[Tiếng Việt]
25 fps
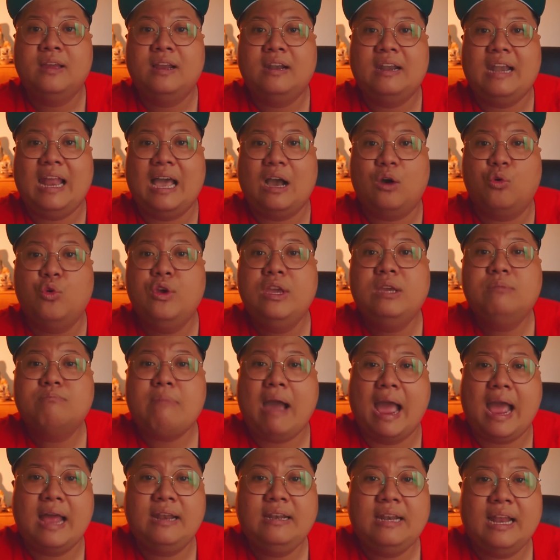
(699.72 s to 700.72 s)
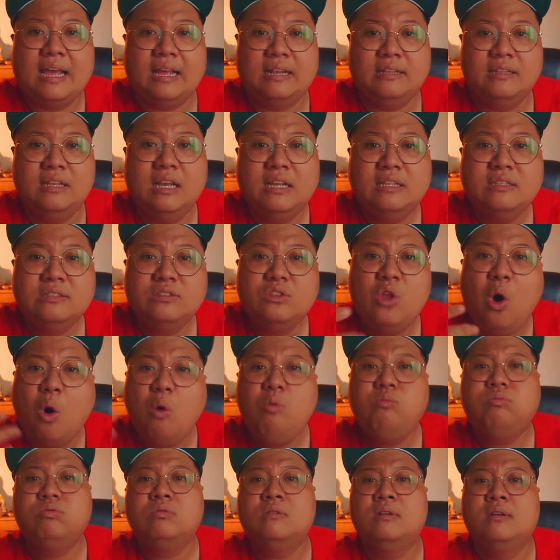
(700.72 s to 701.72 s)
là khuyên bà là nên
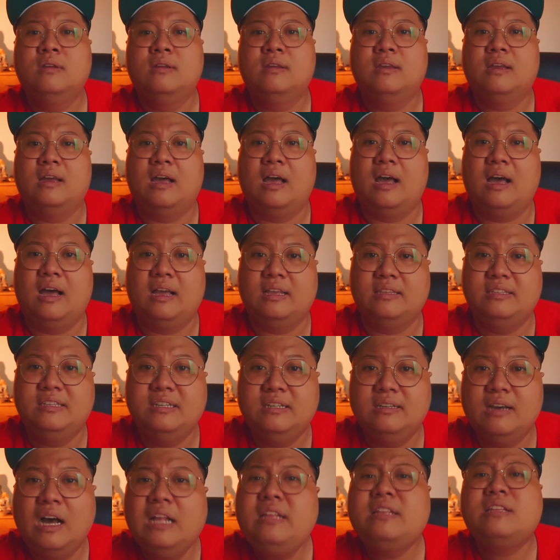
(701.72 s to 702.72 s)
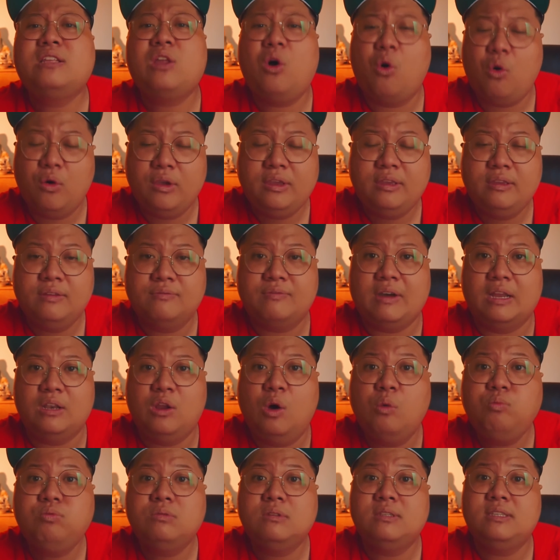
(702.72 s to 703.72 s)
đốt à, như ít thôi và
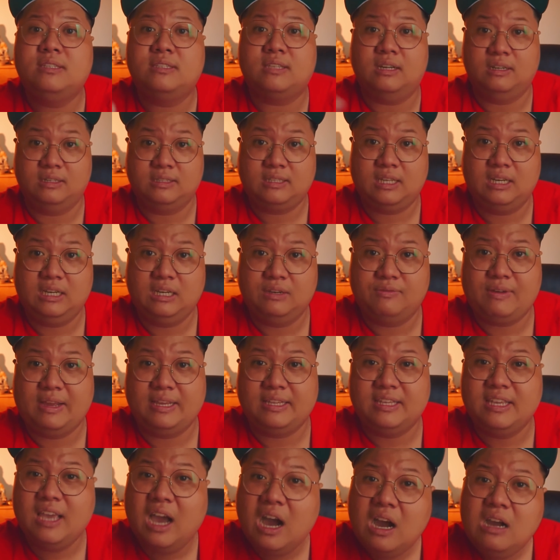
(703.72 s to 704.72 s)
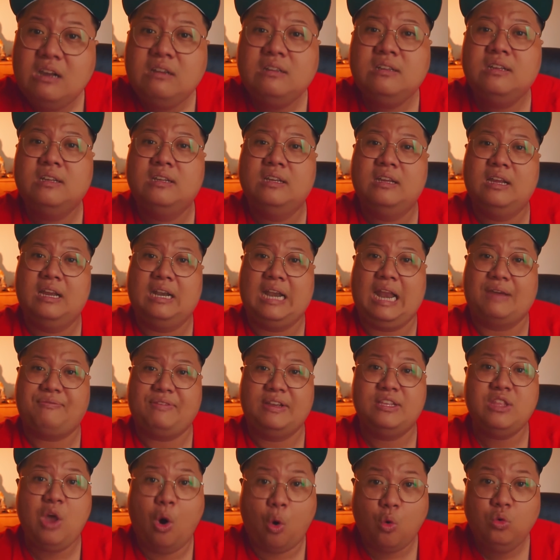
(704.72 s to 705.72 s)
đốt từ từ và nhớ là
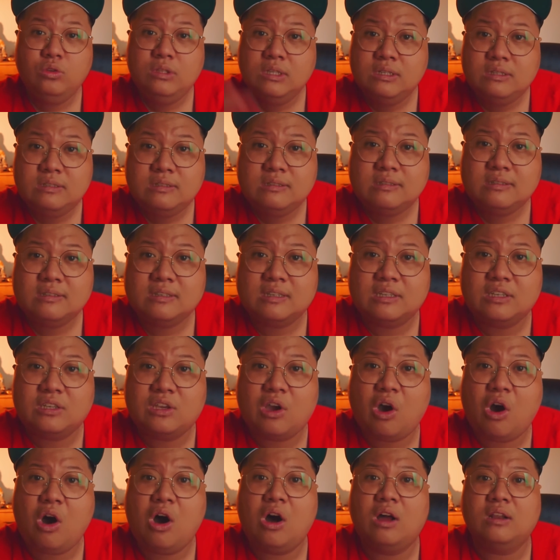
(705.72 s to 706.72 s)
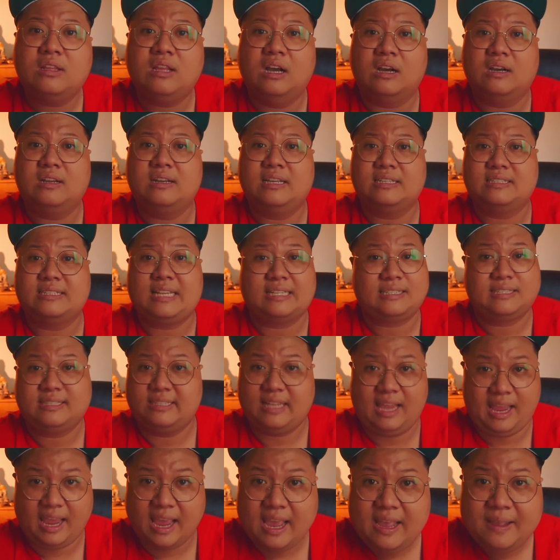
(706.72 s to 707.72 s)
phải đổ nước cho thật là sạch
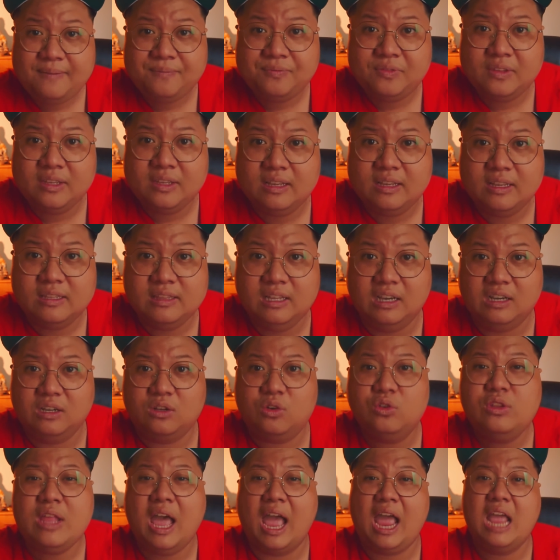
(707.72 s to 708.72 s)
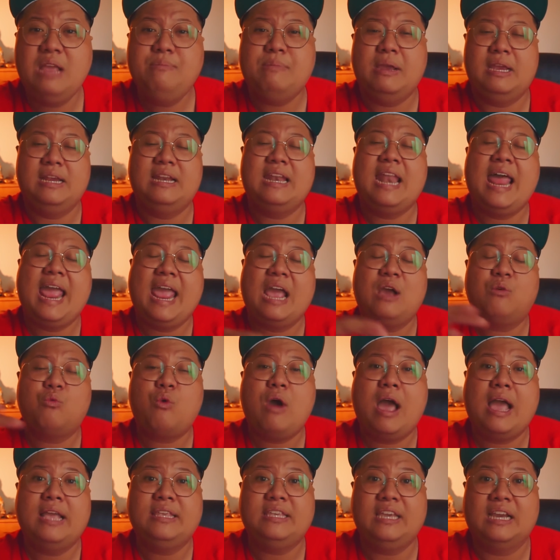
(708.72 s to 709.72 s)
sẽ đừng có để bị lan
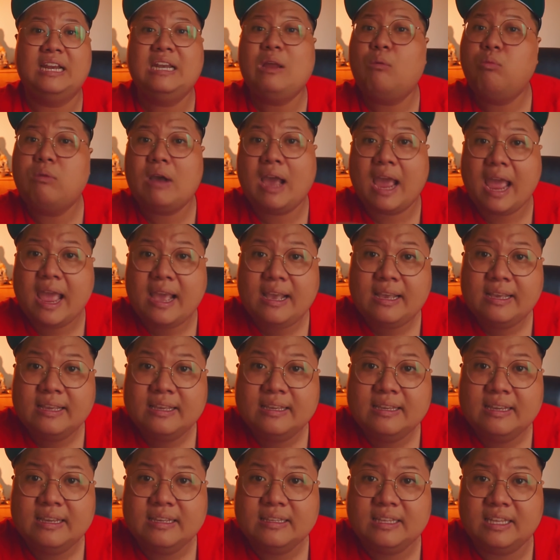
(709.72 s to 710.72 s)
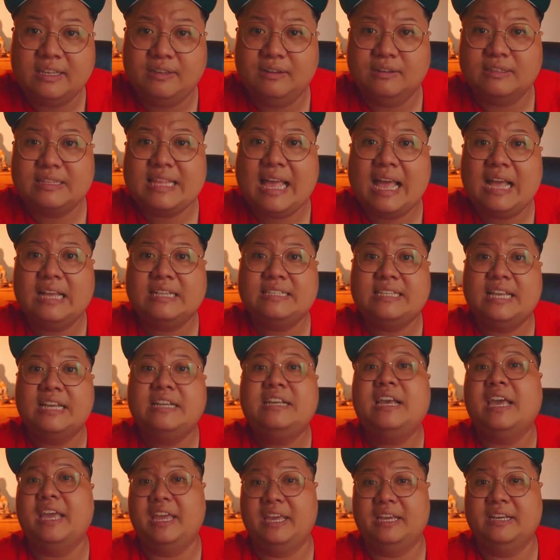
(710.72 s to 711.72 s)
qua những lốc khác thì người ta sẽ
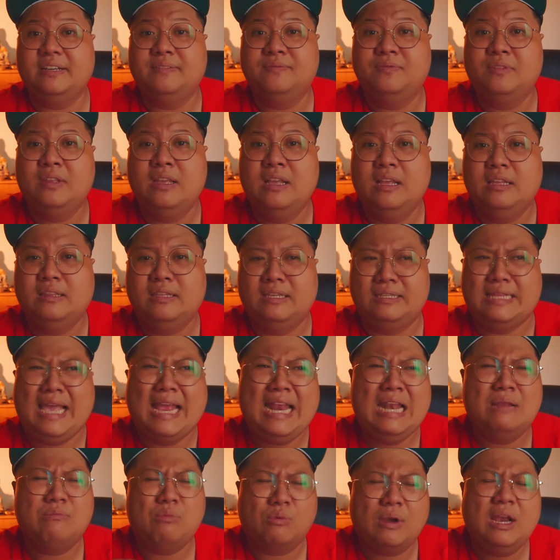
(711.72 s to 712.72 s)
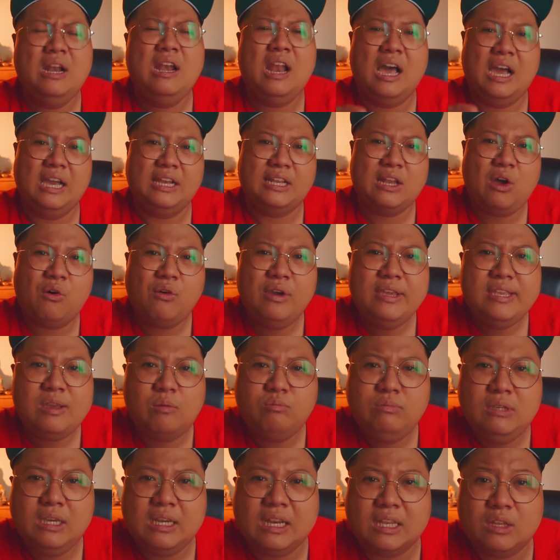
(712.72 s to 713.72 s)
kiện thì đây là một cái lời nói
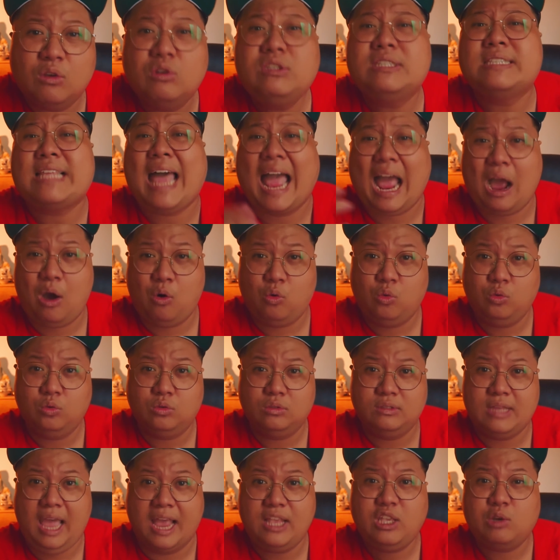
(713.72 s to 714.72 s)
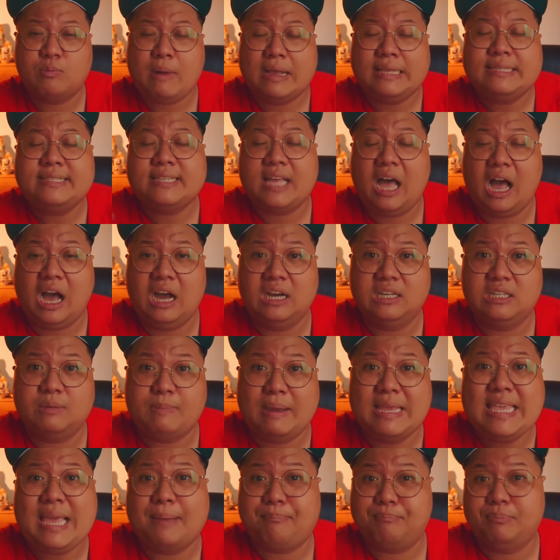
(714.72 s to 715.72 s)
giống như là nói xạo để cho bà sợ rồi
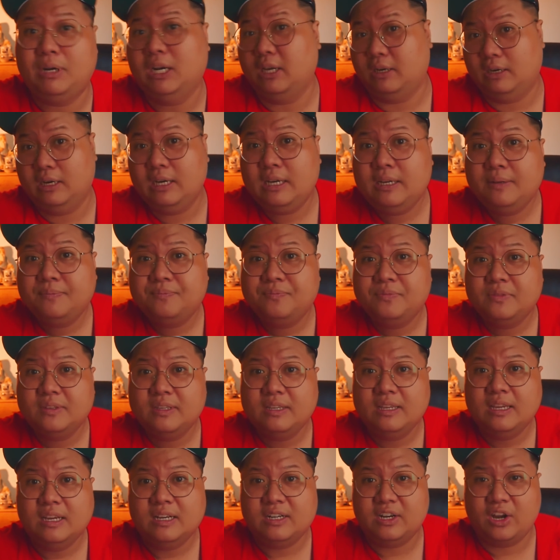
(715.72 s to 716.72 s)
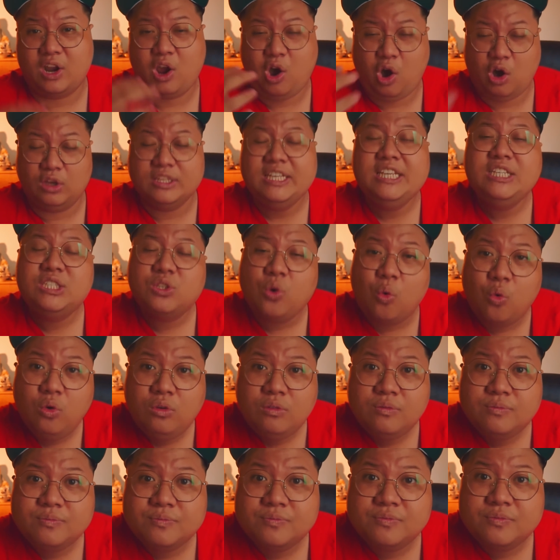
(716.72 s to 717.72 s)
bà dập lửa rồi họ đi
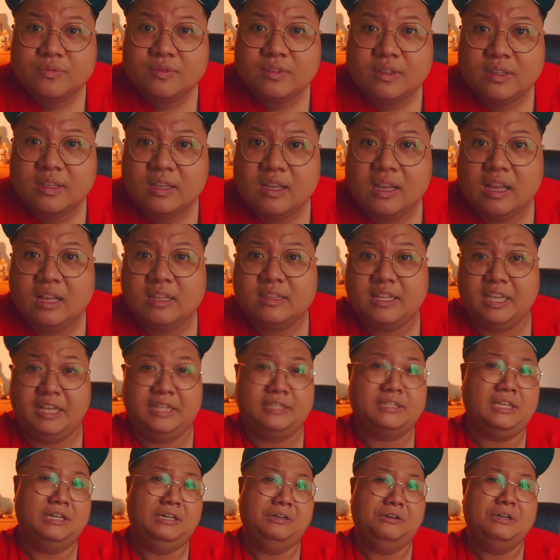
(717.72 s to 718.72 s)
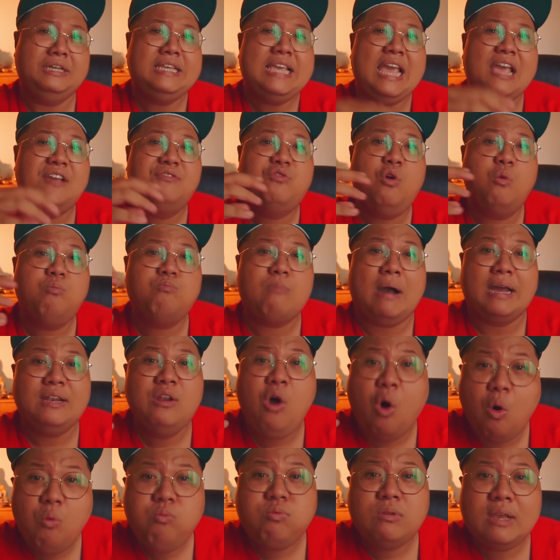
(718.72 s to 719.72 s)
xuống thì từ cái giây phút bà
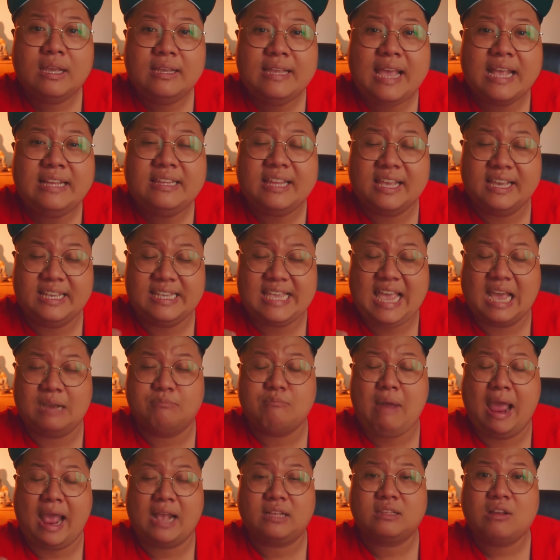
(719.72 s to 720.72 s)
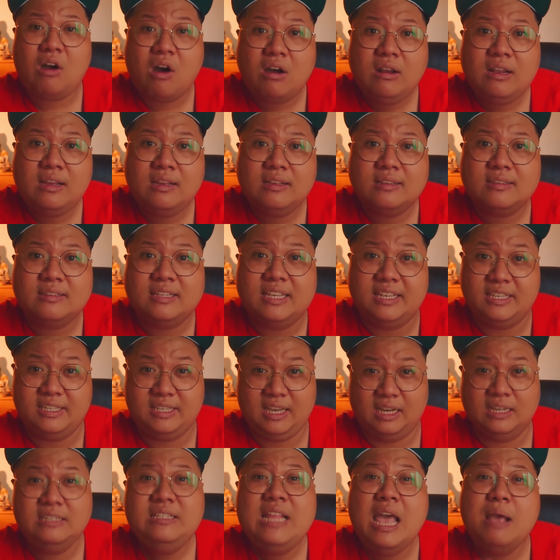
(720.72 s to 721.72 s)
đốt cái giấy tiền vàng bạc đó đó thì
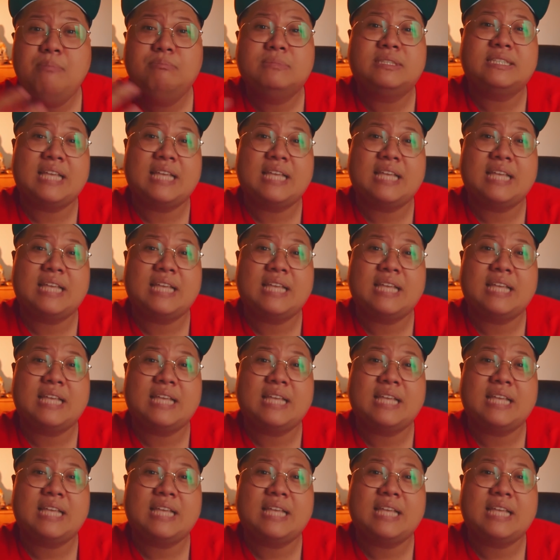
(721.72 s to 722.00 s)
những đêm